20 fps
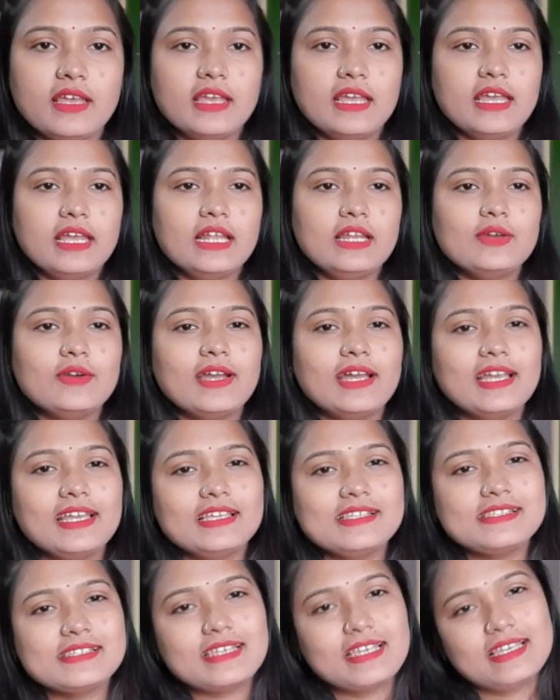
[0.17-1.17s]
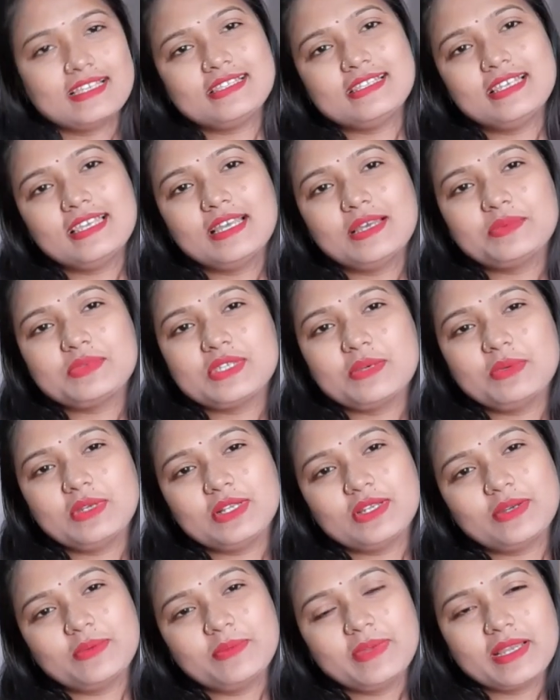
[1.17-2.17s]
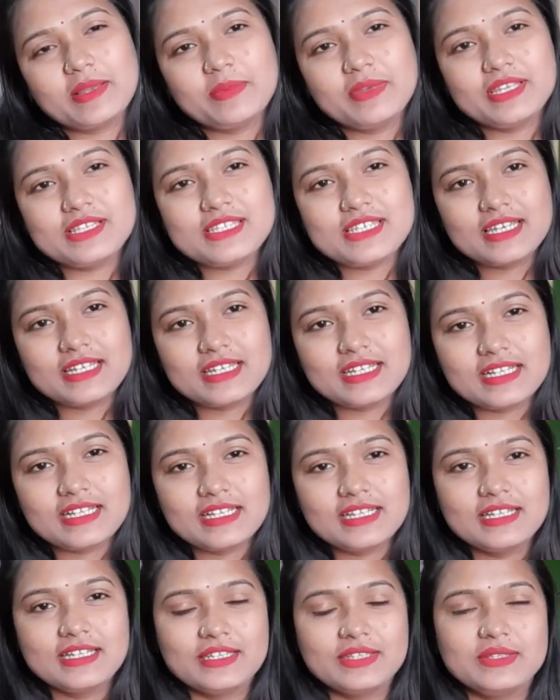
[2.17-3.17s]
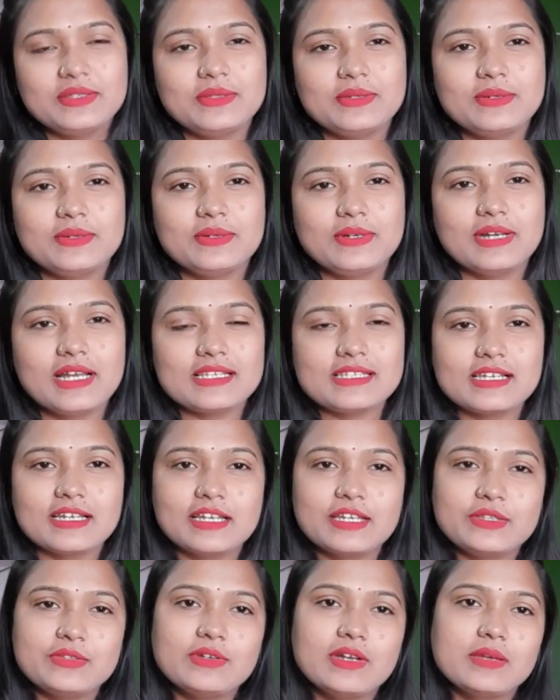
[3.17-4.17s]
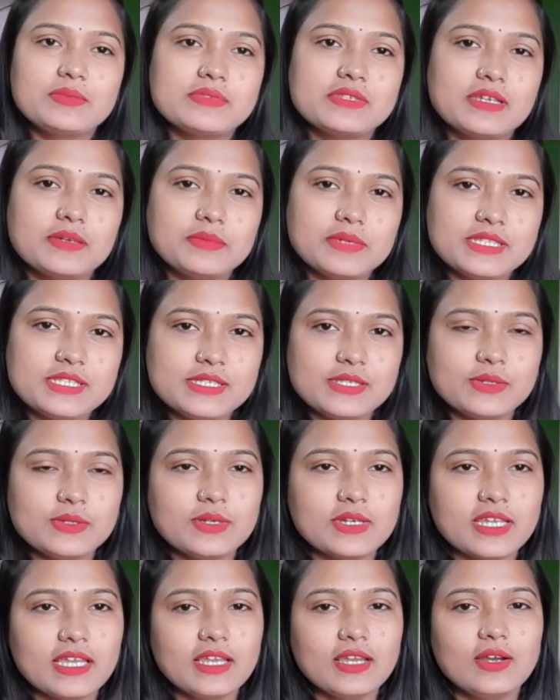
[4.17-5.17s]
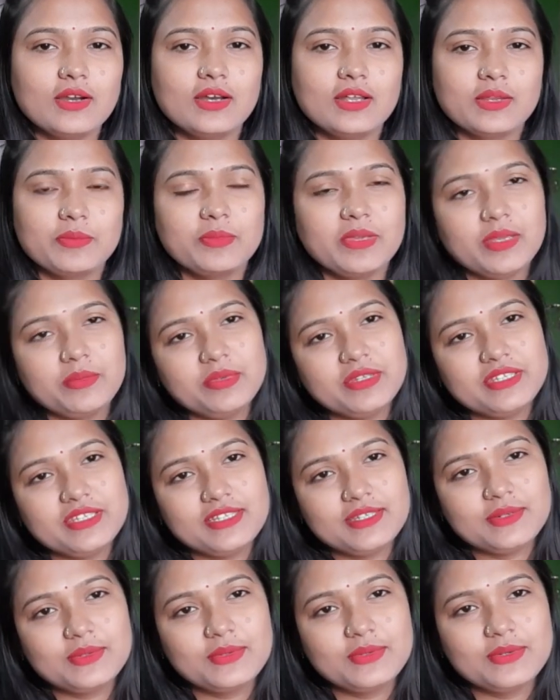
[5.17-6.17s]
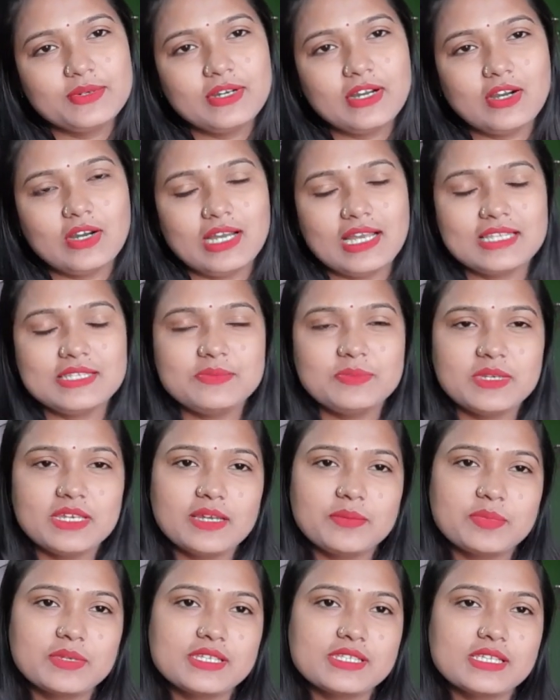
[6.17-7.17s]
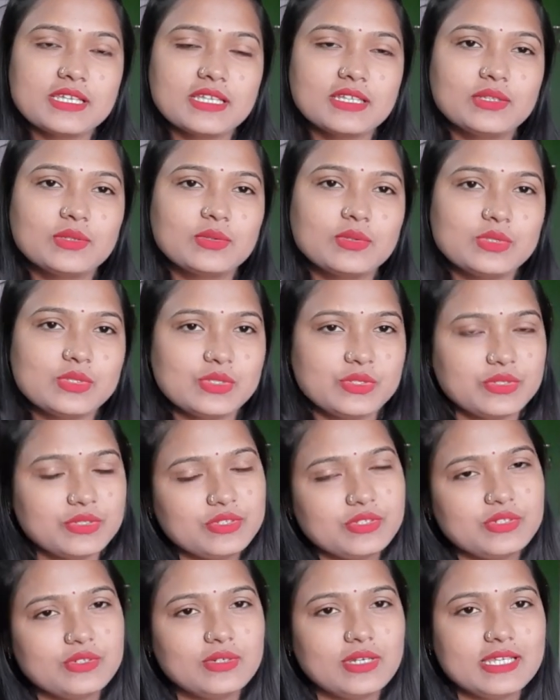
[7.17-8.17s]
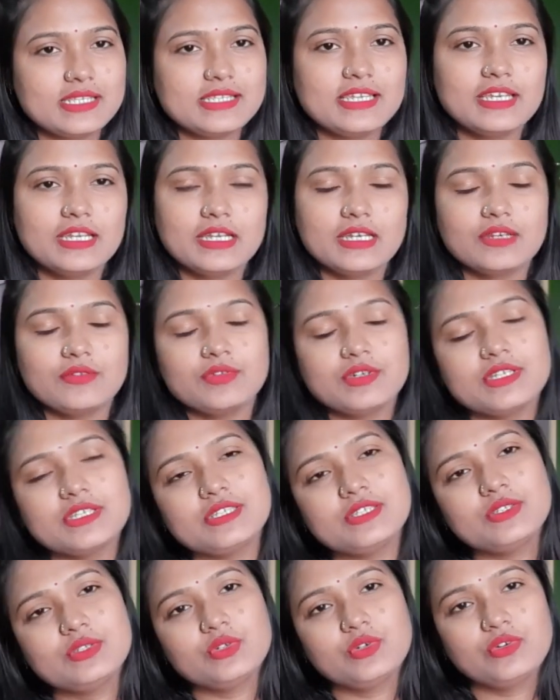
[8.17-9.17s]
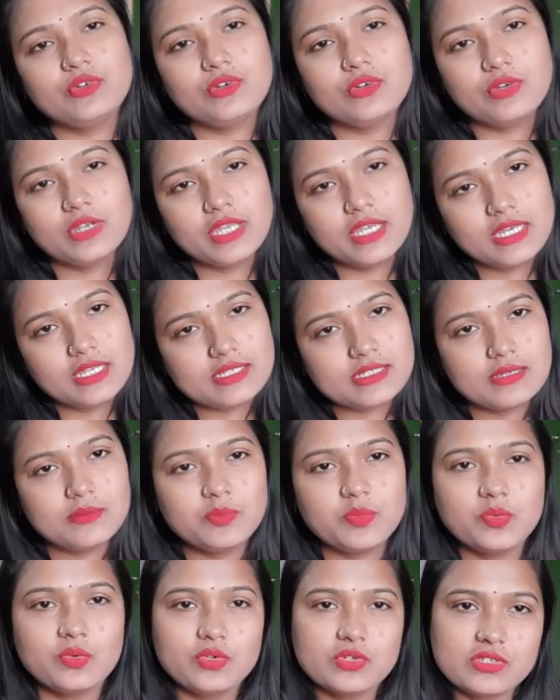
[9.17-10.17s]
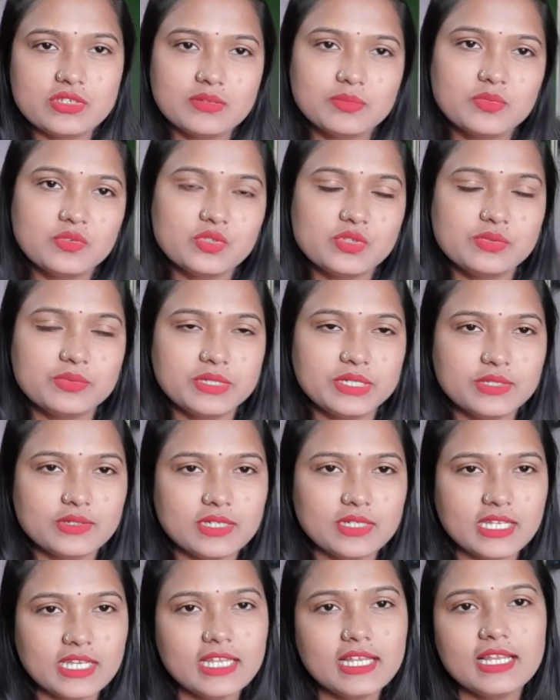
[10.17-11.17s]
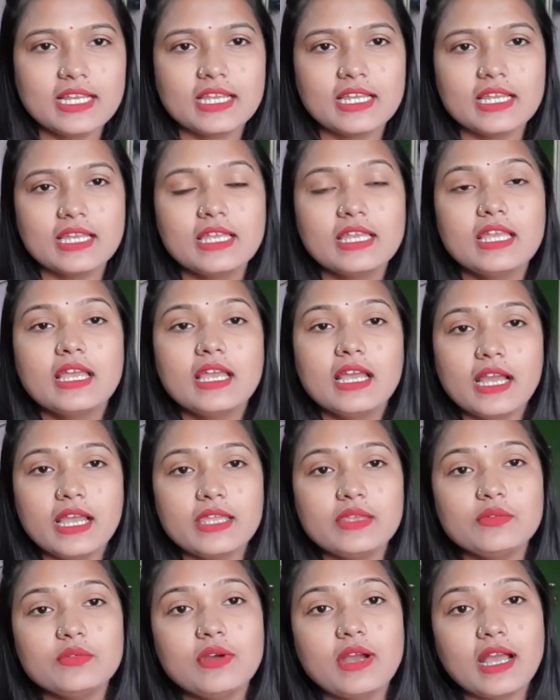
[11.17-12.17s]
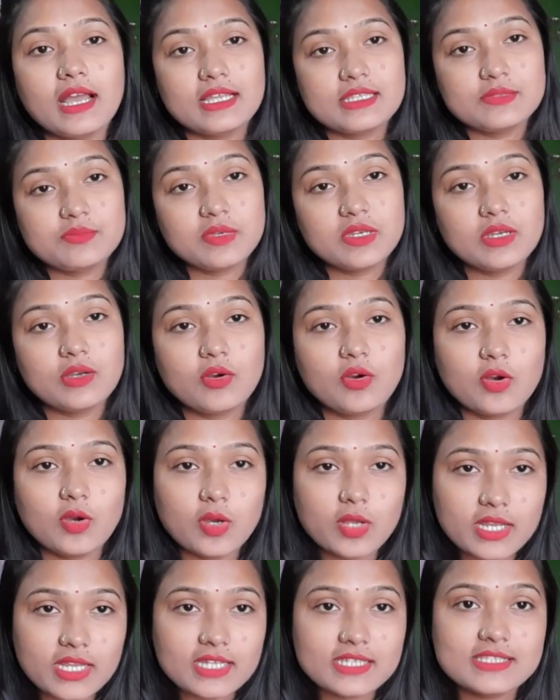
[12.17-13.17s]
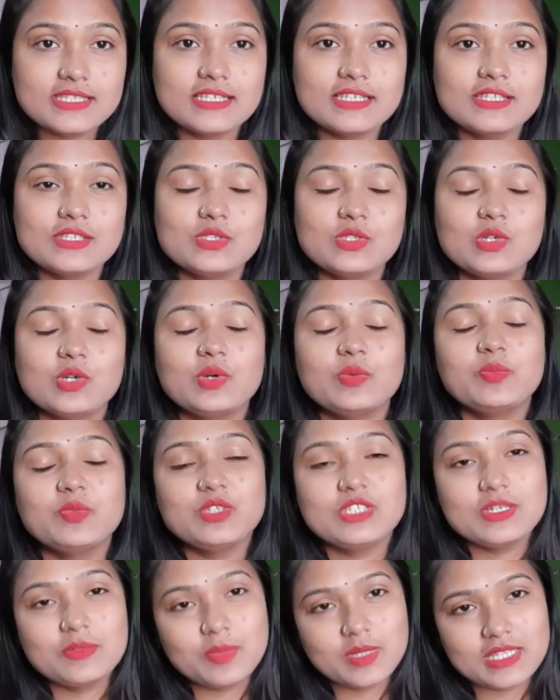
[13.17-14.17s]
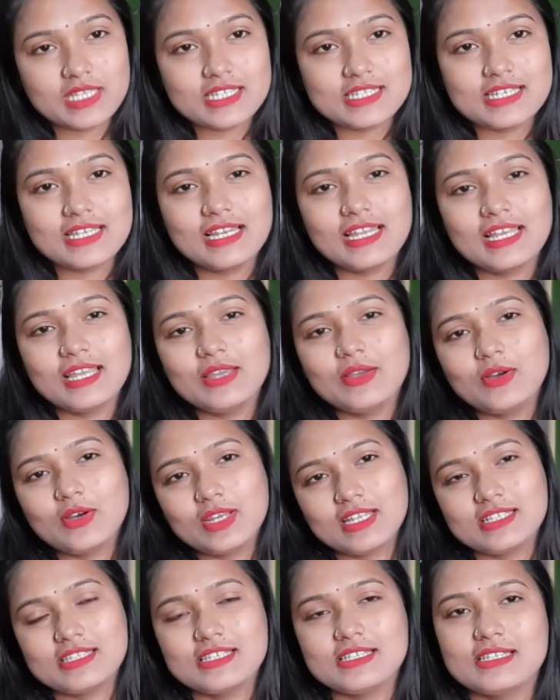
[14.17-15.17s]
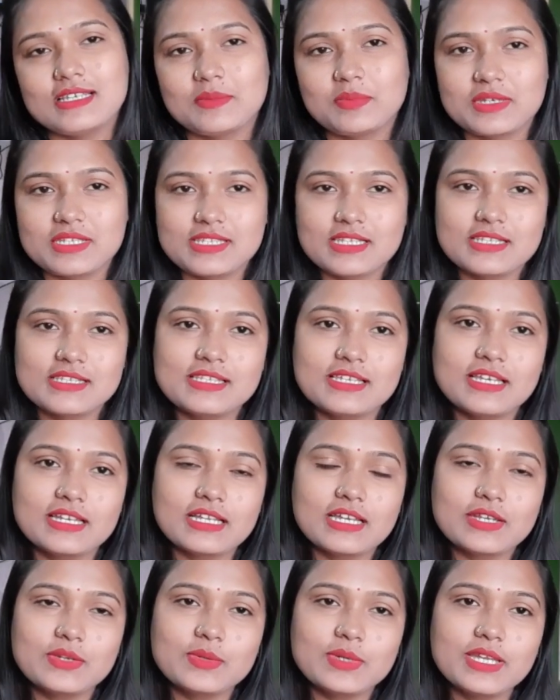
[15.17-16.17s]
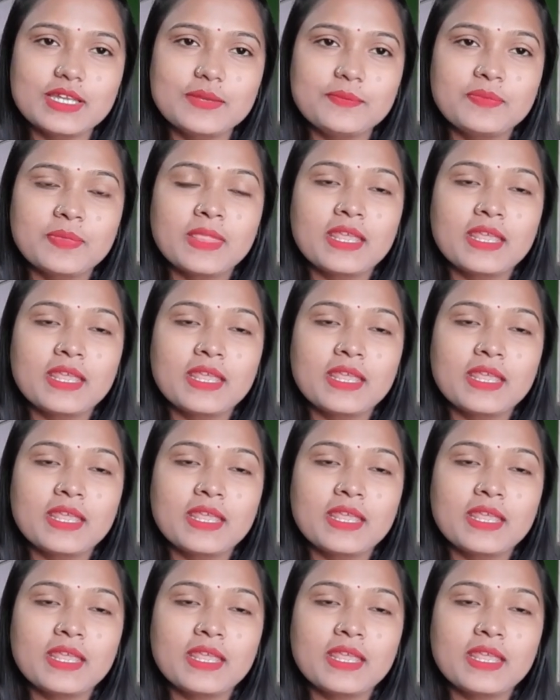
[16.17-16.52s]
हेलो गाइस कैसे हैं आप सब वेलकम बैक माई चैनल तो आशा करती हूँ आप सब अच्छे होंगे और मैं भी ठीक हूँ आज मैं आपके साथ कुछ जो ऐसे हेयर वॉश जो हेयर शैम्पू वो सब कुछ वीडियो नहीं लेके आई हूँ आज मैं और एक चीज़ जो मुझे पता चला है और एक चीज़ आपके साथ शेयर करूँगी